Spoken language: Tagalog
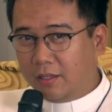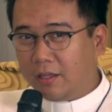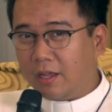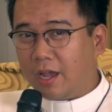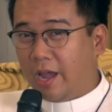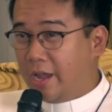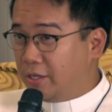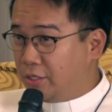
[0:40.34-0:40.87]

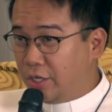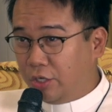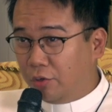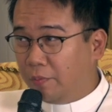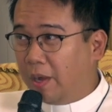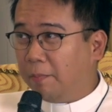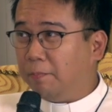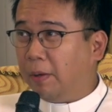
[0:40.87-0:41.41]
kahit sino
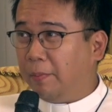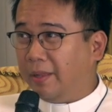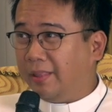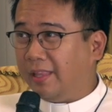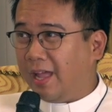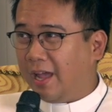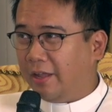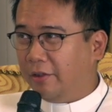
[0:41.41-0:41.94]
man pa man
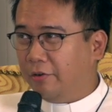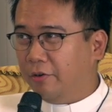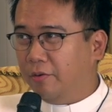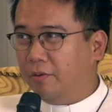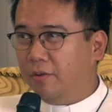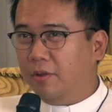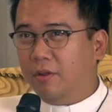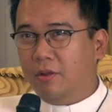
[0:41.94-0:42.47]
tayo,
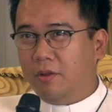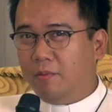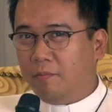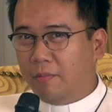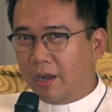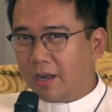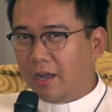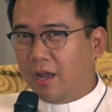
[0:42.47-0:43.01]

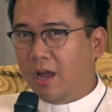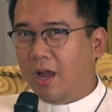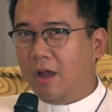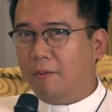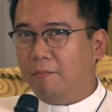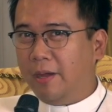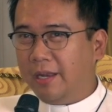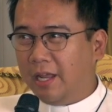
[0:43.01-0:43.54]
maka, uh, ah,
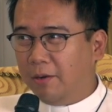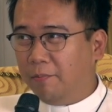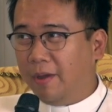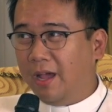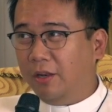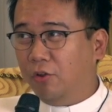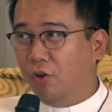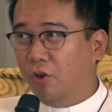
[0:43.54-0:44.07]
banal
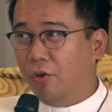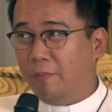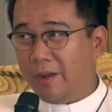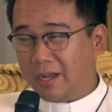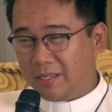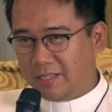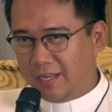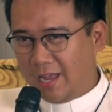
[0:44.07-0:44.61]
o
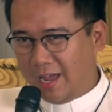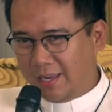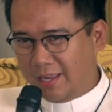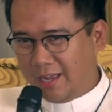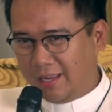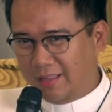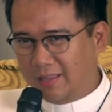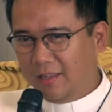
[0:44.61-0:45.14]

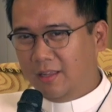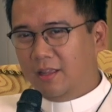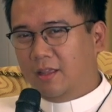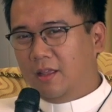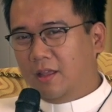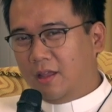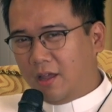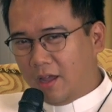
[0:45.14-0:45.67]
makasalanan,
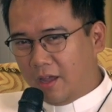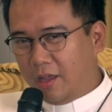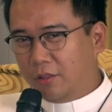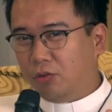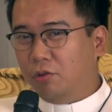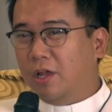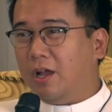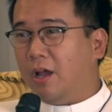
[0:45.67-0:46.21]
ay
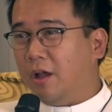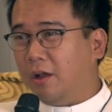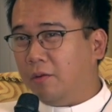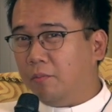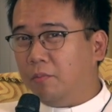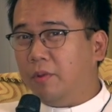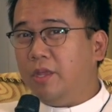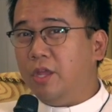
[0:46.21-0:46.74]
ito lang ang
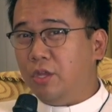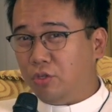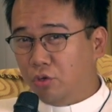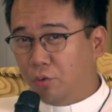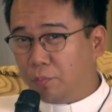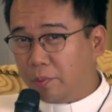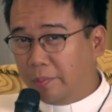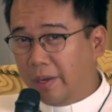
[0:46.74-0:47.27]
issue o
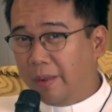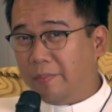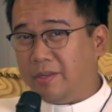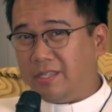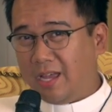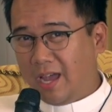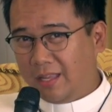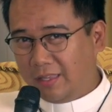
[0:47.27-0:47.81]
problema
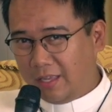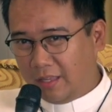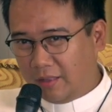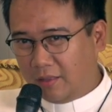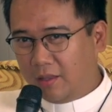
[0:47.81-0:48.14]
sa atin.